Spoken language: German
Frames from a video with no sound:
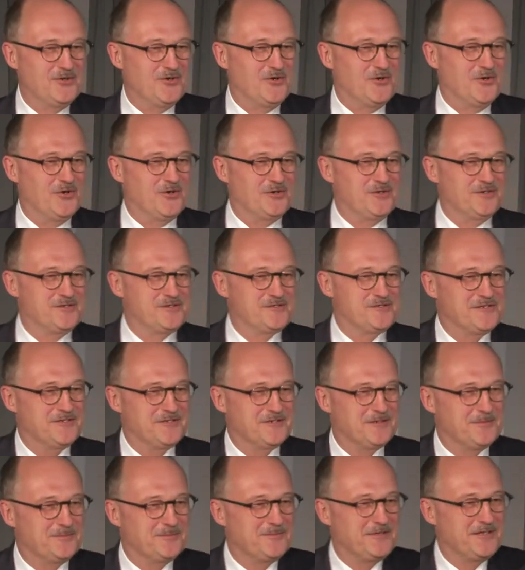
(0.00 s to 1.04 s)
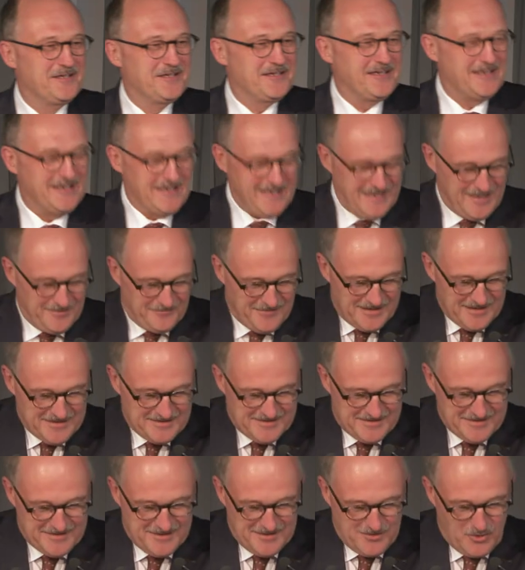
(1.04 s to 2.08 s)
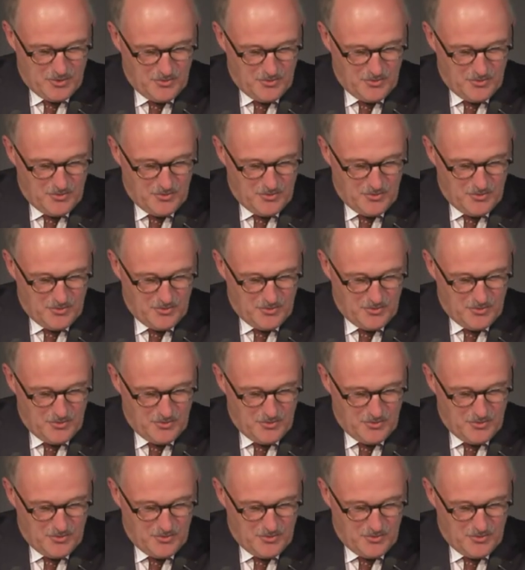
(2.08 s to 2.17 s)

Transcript: und ähm, in der Weise